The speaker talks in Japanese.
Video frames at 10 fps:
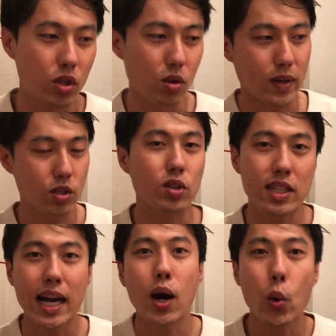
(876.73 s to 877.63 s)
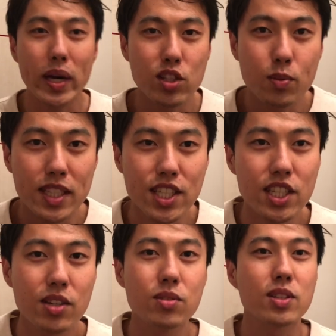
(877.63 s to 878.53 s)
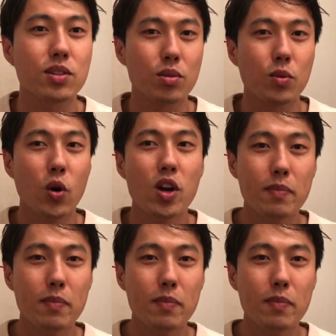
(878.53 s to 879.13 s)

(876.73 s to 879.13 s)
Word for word: いうのはちょっと一旦お休みにしてるんですけども、